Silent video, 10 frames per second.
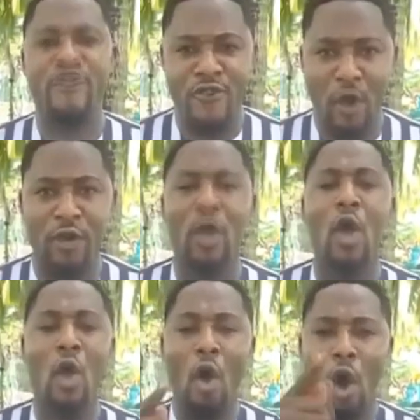Johan
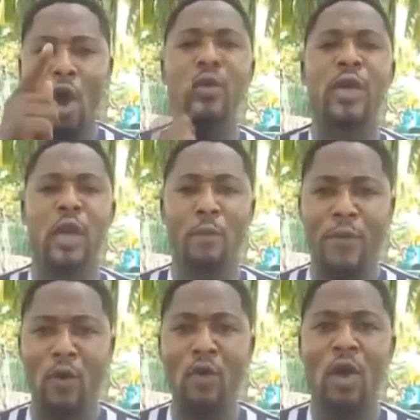và tất cả
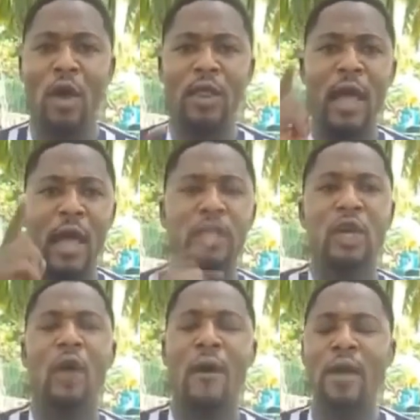mọi người đã
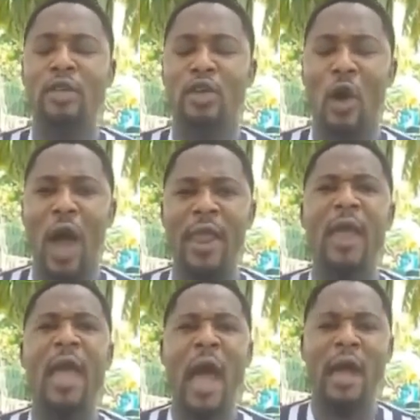làm nên cơ hội tuyệt
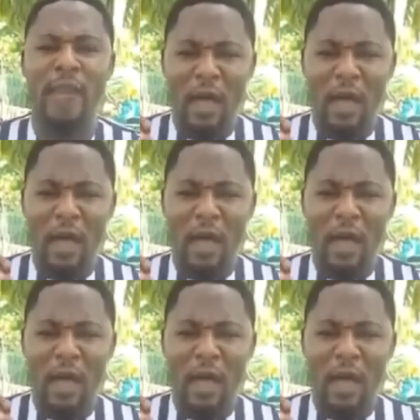vời này.